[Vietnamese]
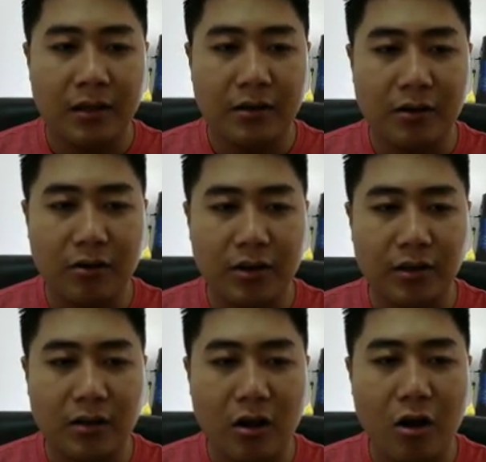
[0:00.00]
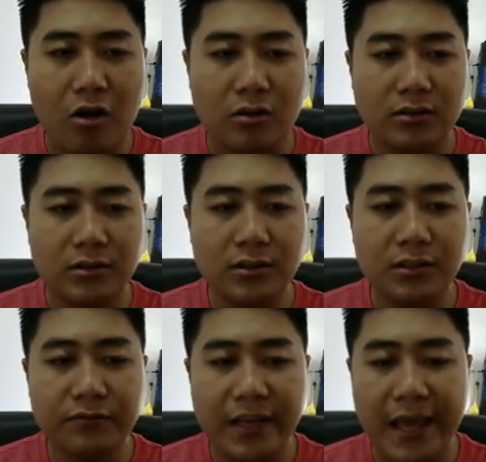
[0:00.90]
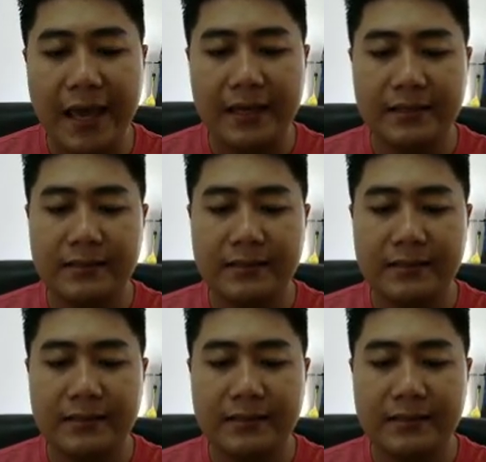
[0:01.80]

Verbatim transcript: Rồi, O tương đương với A.